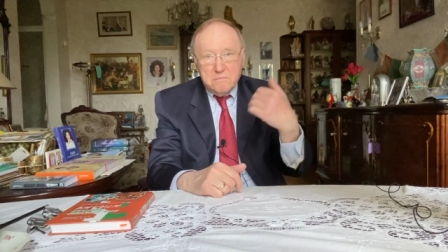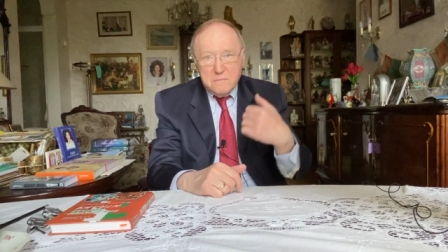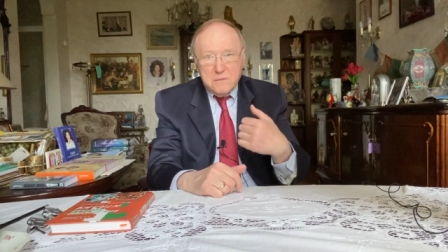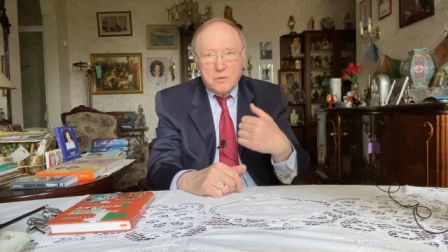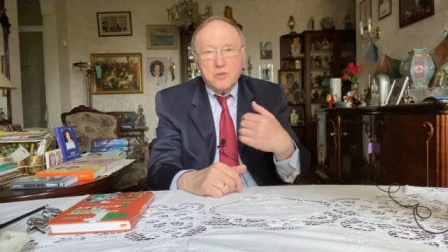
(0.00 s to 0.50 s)

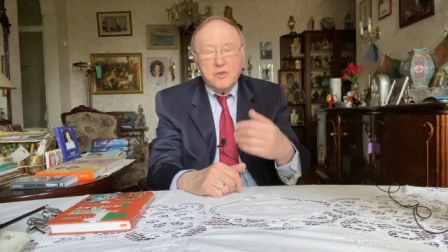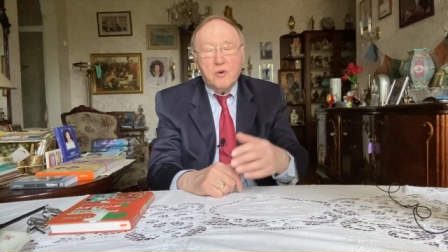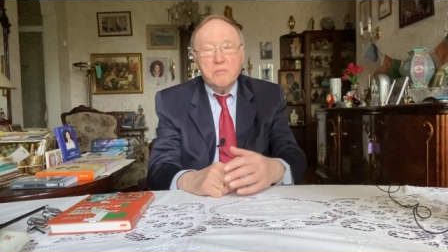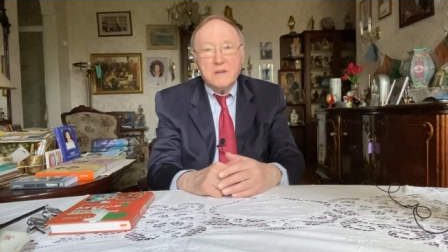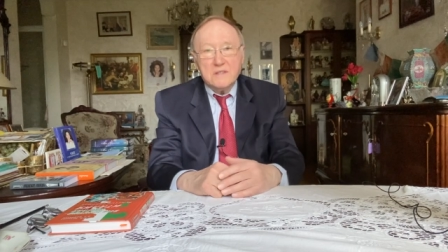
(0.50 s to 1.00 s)
русского
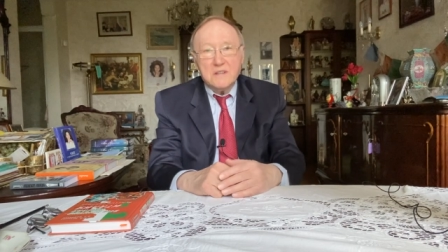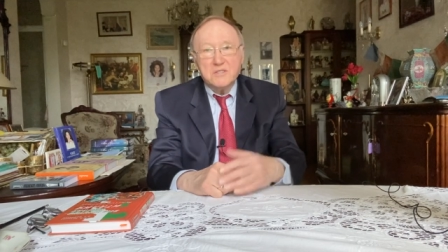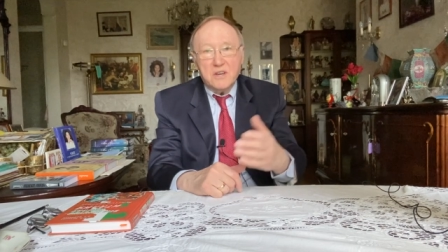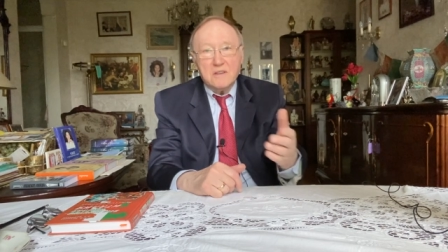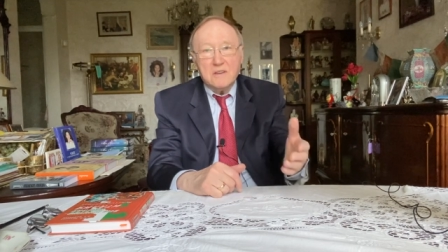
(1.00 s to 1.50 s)

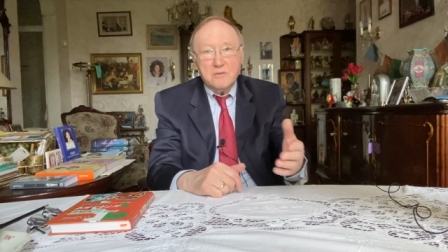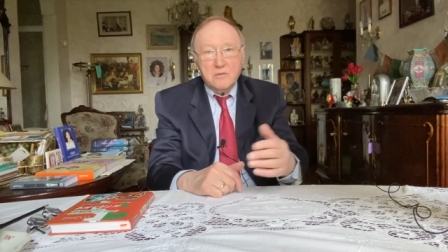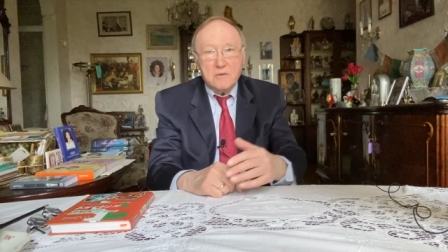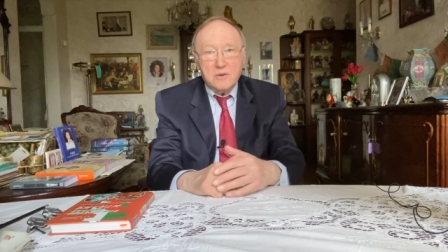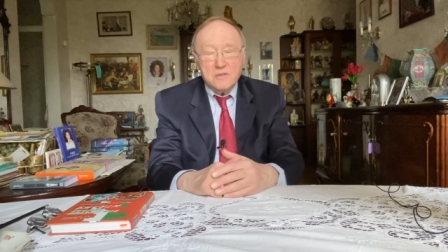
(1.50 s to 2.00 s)
происхождения,
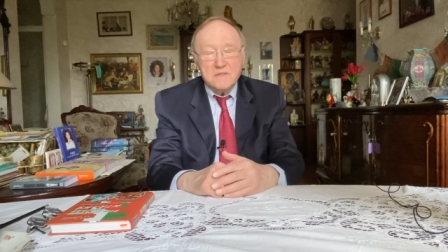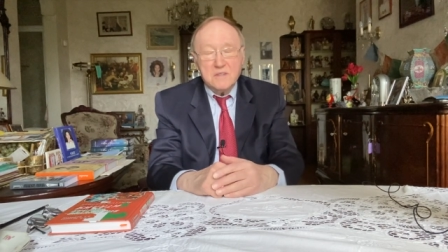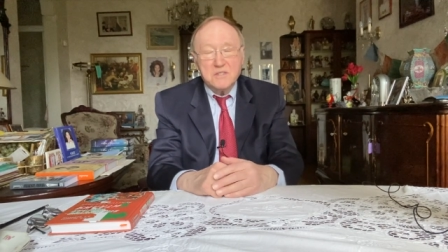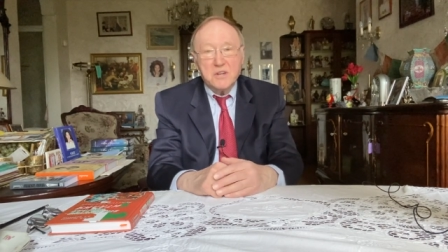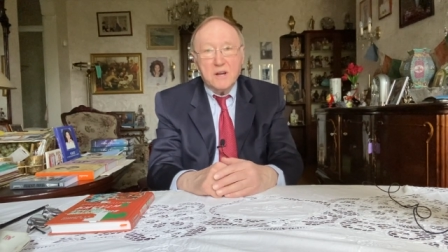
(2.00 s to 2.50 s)
ну, рос в
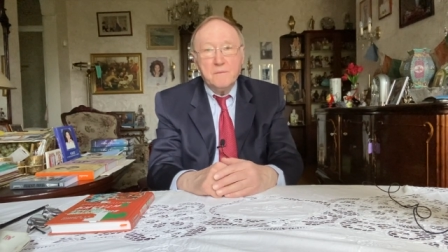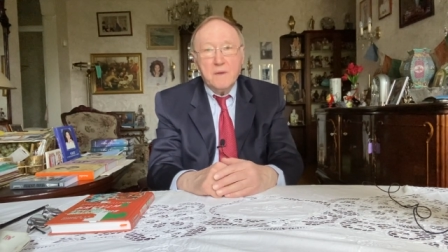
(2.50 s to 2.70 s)
США.